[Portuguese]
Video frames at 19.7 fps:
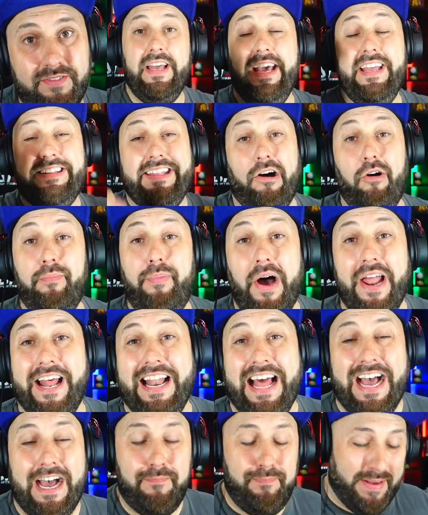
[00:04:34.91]
Então bora
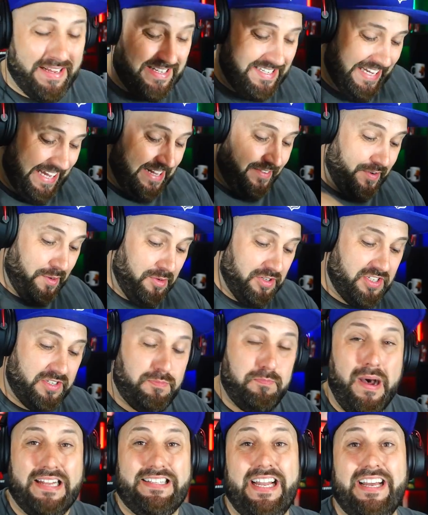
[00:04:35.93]
lá, rapaziada, vamos
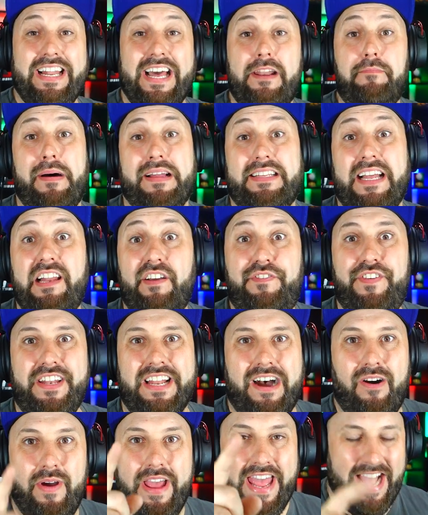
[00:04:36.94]
batalhar, batalha
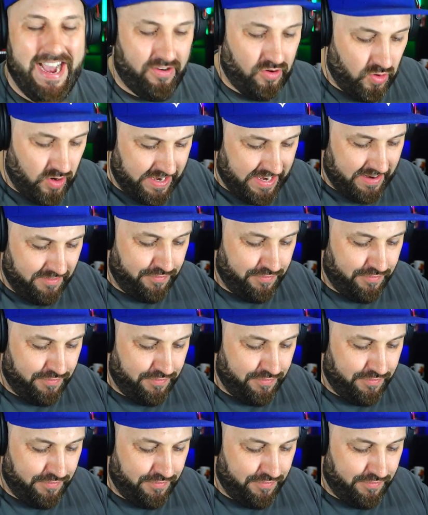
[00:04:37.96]
final é agora,